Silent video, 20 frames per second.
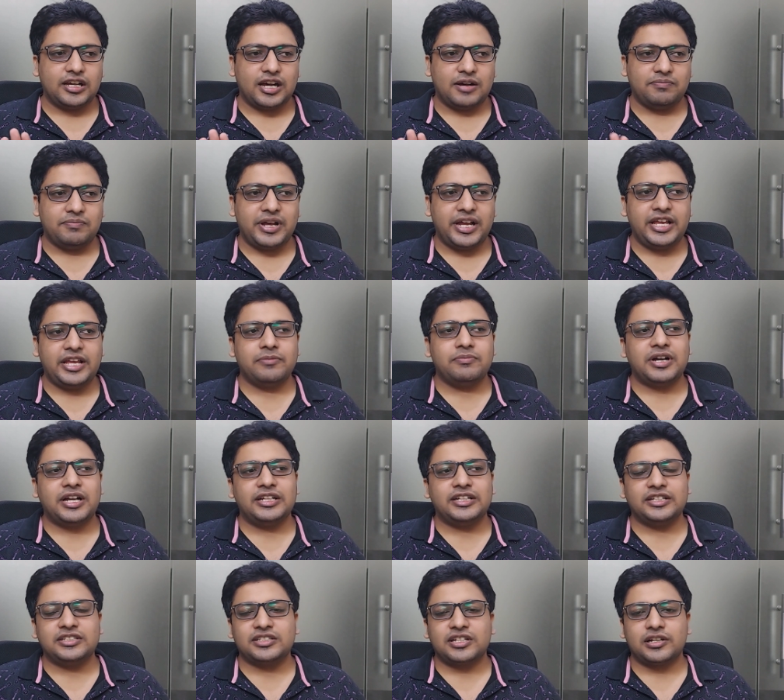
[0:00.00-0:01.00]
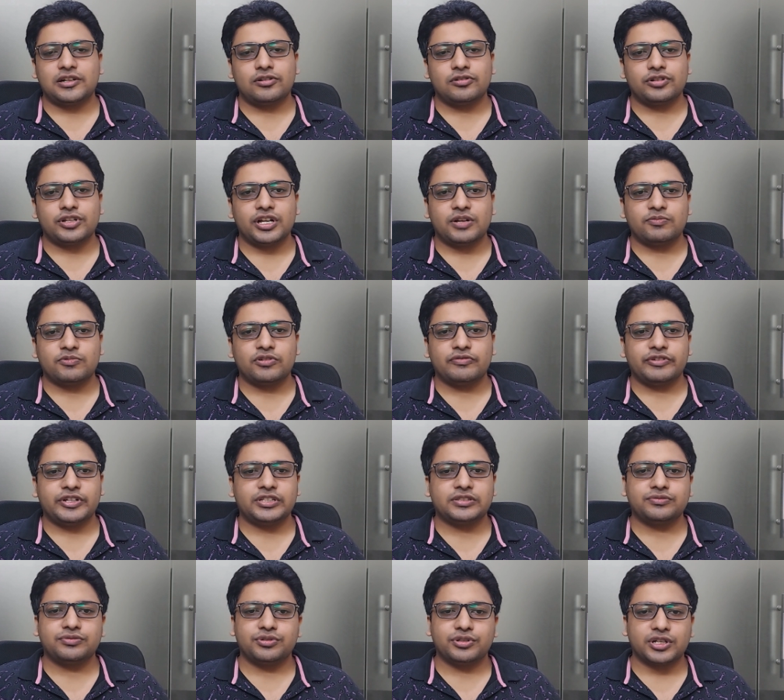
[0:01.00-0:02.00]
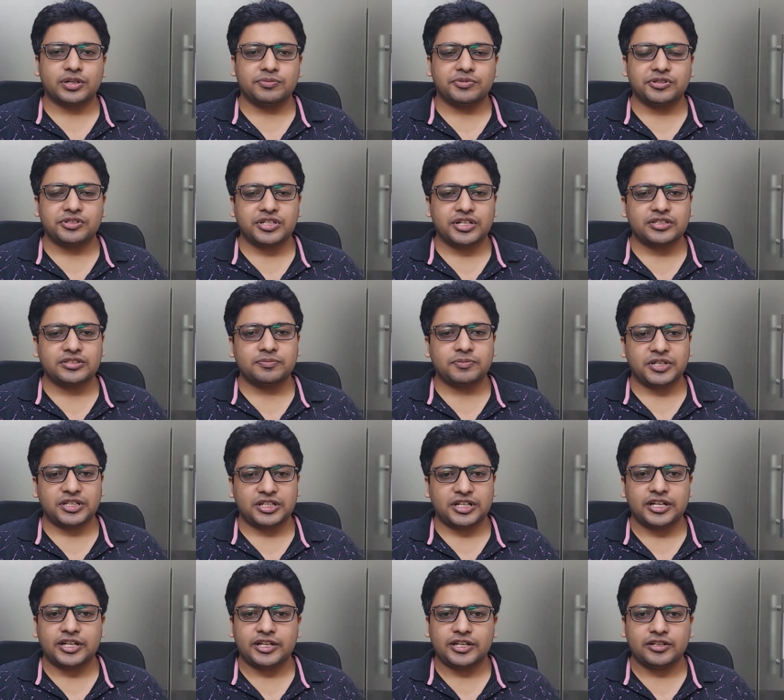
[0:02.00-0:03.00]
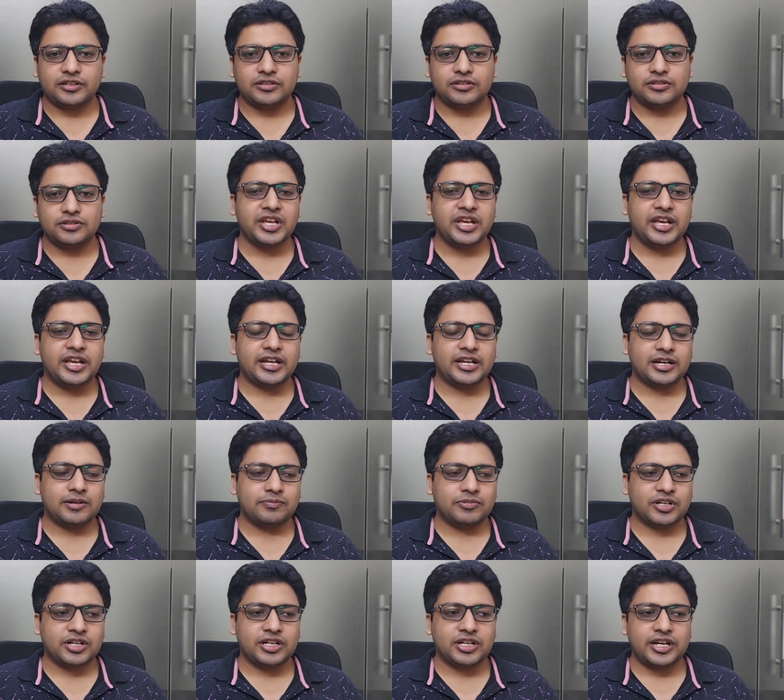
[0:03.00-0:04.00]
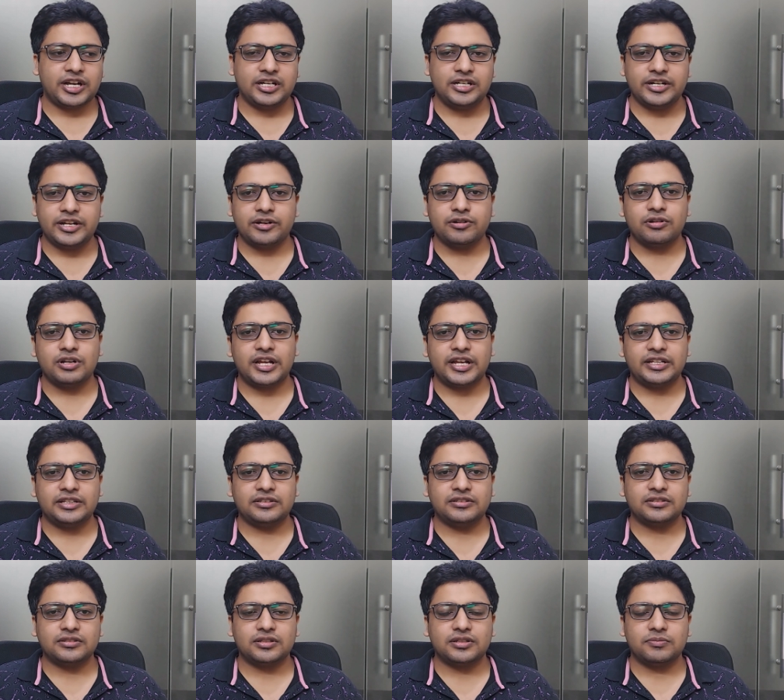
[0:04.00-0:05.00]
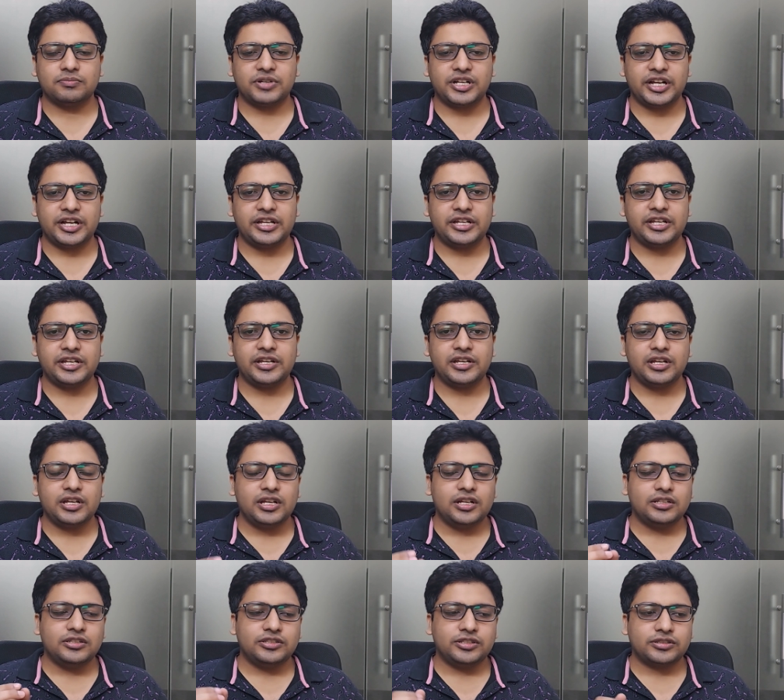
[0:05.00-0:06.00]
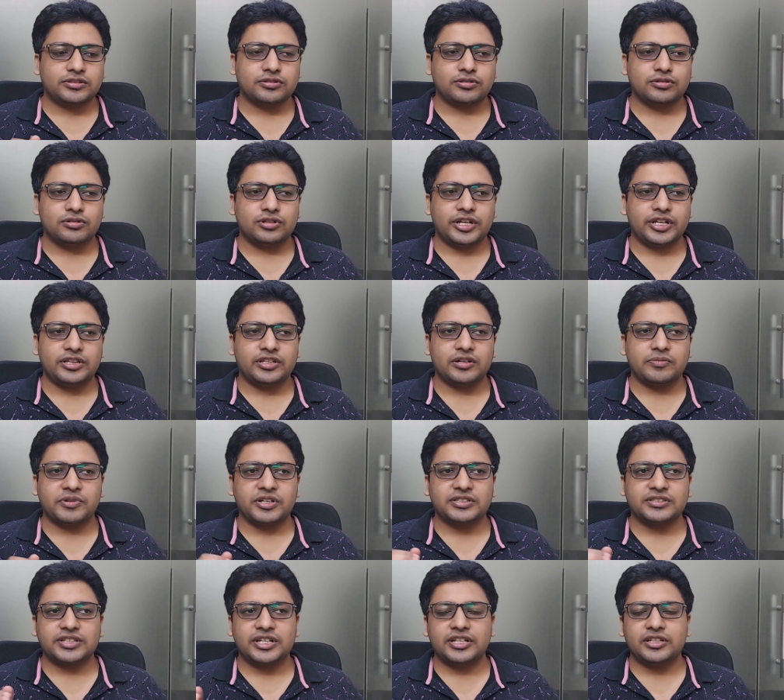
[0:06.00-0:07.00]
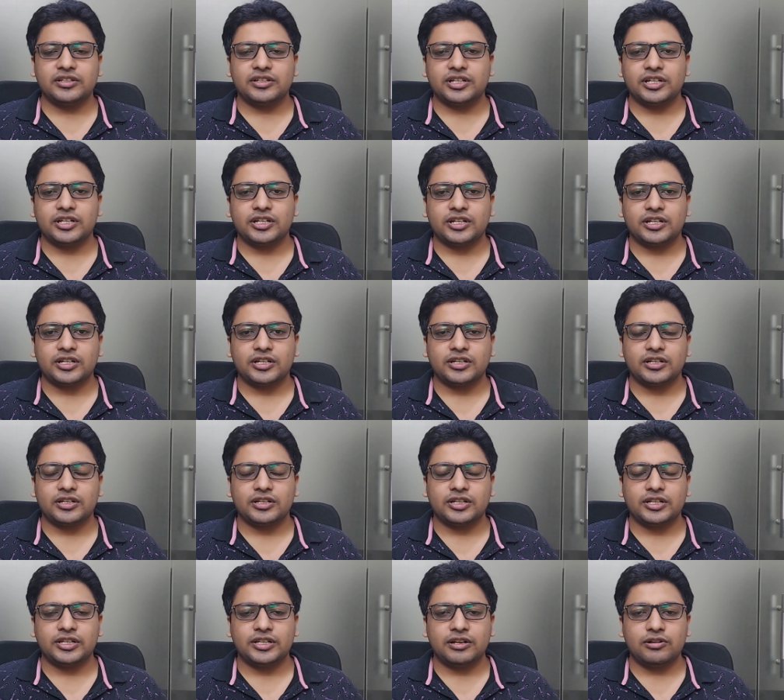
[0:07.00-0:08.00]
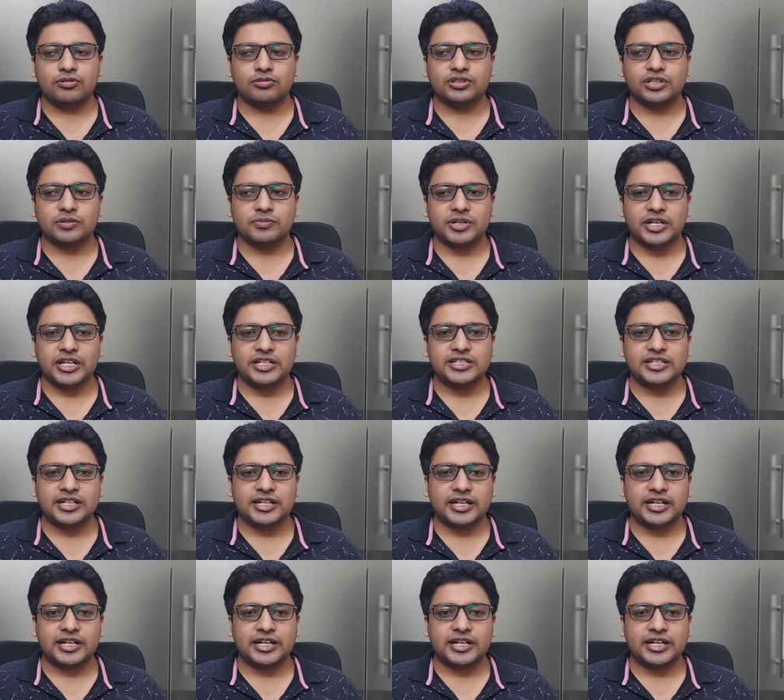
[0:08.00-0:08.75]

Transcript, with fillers: अब मैं ये मान के चल रहा हूँ कि आपको फ़ेज़ फोर के प्रोजेक्ट्स पता हैं एक आपका इंडिगो लाइन बनेगी जिसको इंद्रप्रस्थ से इंद्रलोक तक बनाया जा